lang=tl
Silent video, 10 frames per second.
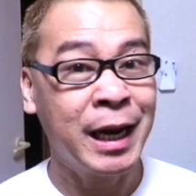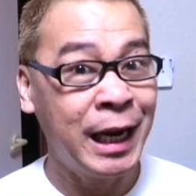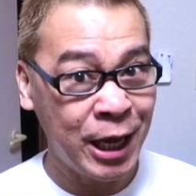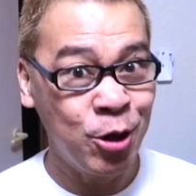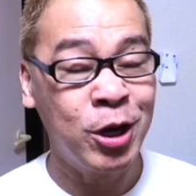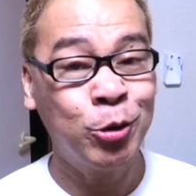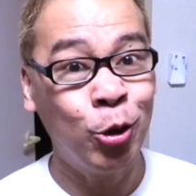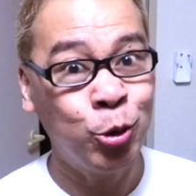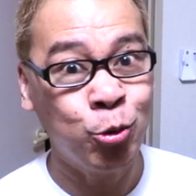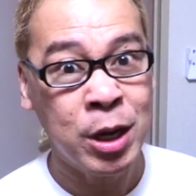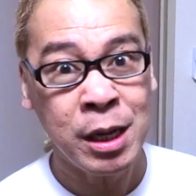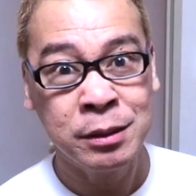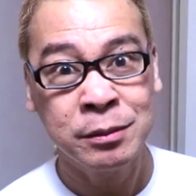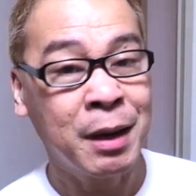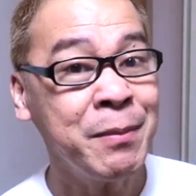relihiyon at
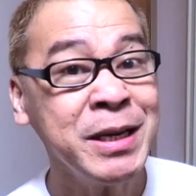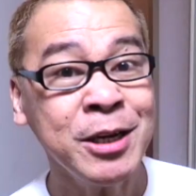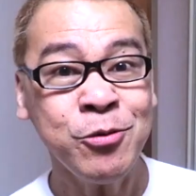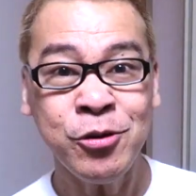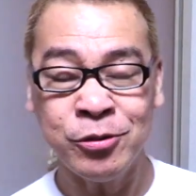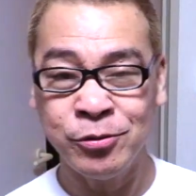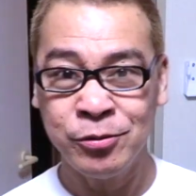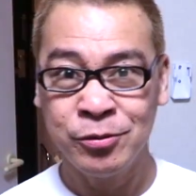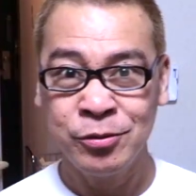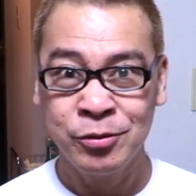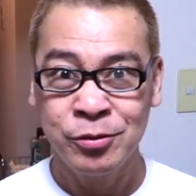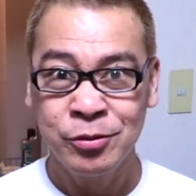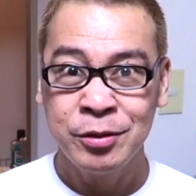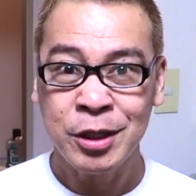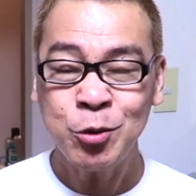kultura. Maraming ganoon.
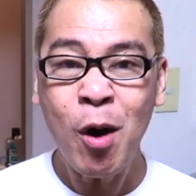That's